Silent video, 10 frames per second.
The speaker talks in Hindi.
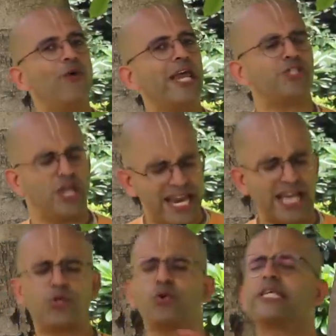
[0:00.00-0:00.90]
विलेज इन
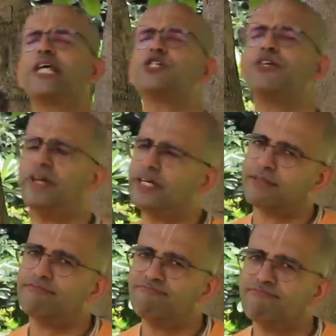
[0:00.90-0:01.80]
एसोसिएशन विद
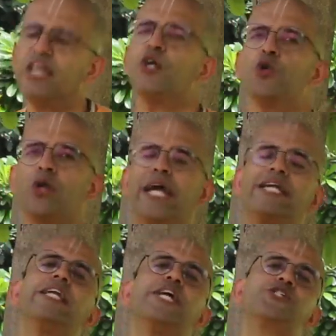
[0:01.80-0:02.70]

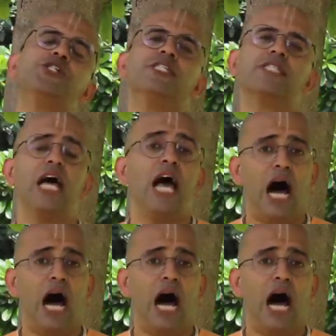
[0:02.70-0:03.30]
यूनाइटेड नेशंस